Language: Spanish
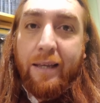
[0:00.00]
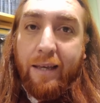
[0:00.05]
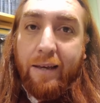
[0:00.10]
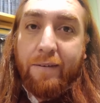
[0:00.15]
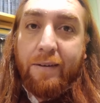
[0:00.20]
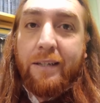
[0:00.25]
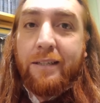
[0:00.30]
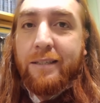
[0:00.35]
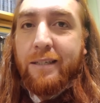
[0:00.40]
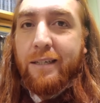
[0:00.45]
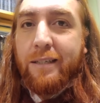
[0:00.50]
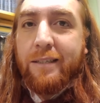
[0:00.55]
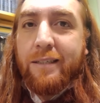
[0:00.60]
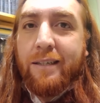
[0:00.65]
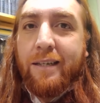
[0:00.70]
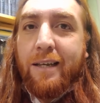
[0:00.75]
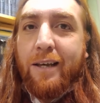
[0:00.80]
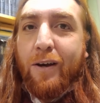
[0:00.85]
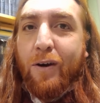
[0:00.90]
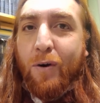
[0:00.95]
Y a veces
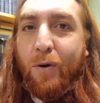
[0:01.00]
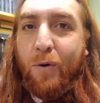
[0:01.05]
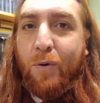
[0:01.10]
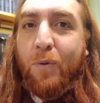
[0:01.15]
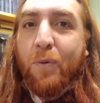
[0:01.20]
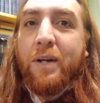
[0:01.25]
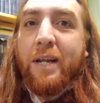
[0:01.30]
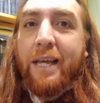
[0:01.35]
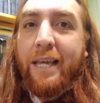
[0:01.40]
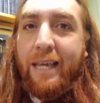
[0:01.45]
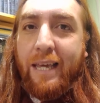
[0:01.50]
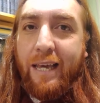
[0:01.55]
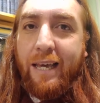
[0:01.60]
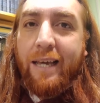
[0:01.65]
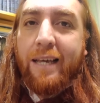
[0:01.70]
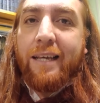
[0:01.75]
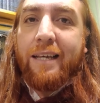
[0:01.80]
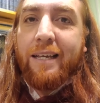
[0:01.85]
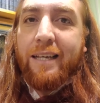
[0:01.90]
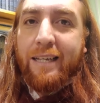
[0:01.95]
ocurre
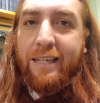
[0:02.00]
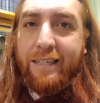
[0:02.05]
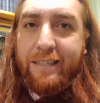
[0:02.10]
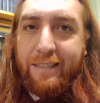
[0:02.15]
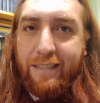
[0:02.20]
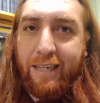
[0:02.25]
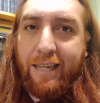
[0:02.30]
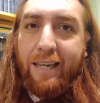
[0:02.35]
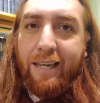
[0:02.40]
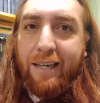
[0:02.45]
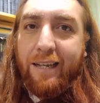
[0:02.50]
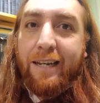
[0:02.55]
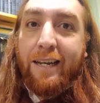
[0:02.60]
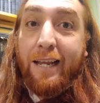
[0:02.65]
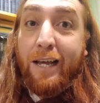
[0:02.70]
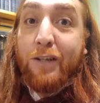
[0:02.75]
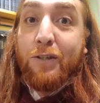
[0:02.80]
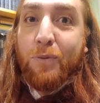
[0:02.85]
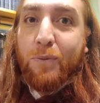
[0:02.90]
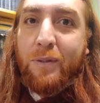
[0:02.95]
que sí,
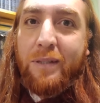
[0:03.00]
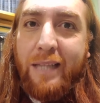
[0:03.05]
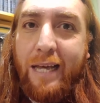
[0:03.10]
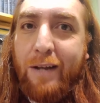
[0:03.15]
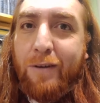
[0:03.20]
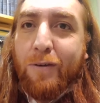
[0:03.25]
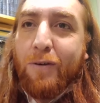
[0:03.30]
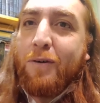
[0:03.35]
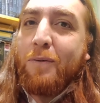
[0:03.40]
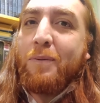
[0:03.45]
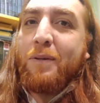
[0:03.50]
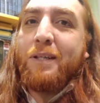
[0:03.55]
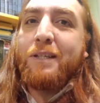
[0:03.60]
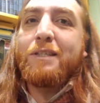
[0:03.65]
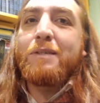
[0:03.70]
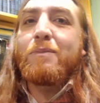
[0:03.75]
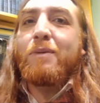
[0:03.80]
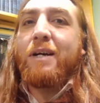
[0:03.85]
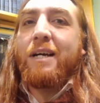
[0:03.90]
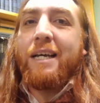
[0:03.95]
le ayuntaron, como
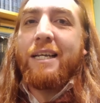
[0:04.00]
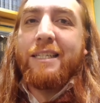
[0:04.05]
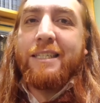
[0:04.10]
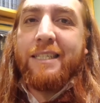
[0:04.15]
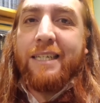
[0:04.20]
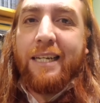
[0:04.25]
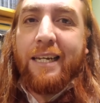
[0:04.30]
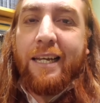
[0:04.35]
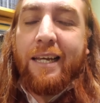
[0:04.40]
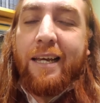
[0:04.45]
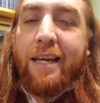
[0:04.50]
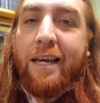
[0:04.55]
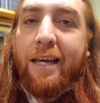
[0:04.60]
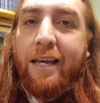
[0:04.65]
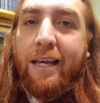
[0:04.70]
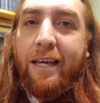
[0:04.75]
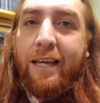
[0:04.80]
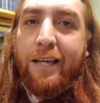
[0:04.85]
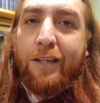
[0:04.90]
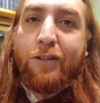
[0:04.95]
decimos acá en Chile.
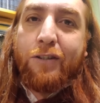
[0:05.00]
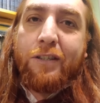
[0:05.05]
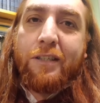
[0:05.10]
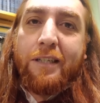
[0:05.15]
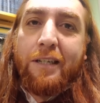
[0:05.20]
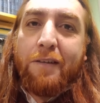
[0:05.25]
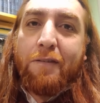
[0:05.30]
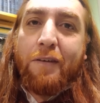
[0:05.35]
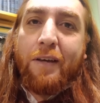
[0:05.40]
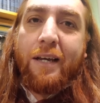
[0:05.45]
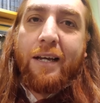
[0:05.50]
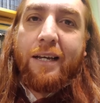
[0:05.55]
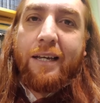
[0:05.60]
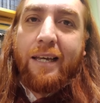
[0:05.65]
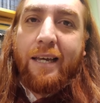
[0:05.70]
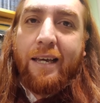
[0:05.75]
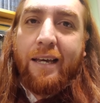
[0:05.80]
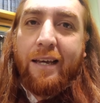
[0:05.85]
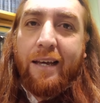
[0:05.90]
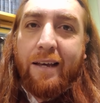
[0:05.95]
Eso significa
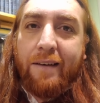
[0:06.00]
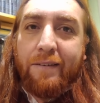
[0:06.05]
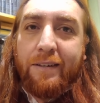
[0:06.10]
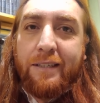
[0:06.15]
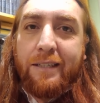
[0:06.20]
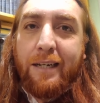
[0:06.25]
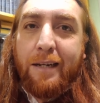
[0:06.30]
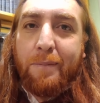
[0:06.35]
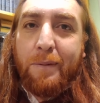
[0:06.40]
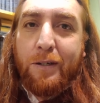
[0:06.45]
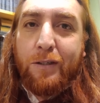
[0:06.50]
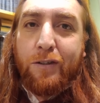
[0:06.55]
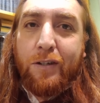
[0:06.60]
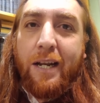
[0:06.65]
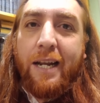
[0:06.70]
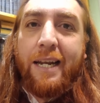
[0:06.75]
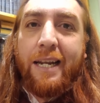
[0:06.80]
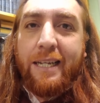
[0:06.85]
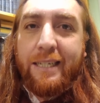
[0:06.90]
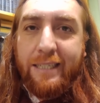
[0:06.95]
que a veces la
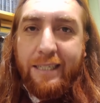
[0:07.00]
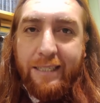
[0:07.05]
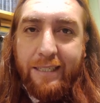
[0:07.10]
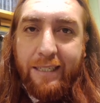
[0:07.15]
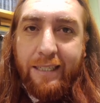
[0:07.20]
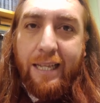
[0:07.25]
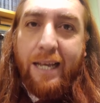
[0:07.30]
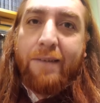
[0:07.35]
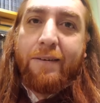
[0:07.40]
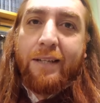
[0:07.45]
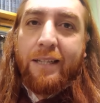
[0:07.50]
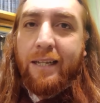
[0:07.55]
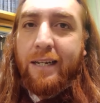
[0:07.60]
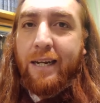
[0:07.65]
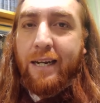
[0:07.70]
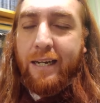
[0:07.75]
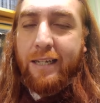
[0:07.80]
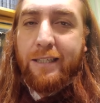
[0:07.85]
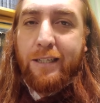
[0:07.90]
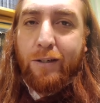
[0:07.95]
persona necesitaba
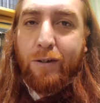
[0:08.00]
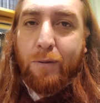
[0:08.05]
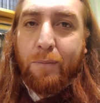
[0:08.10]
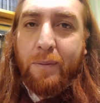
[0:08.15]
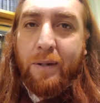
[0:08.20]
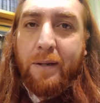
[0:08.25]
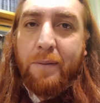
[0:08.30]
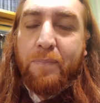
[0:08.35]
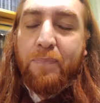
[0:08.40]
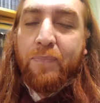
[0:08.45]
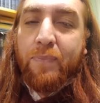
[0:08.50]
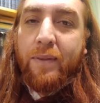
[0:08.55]
tener ese nombre.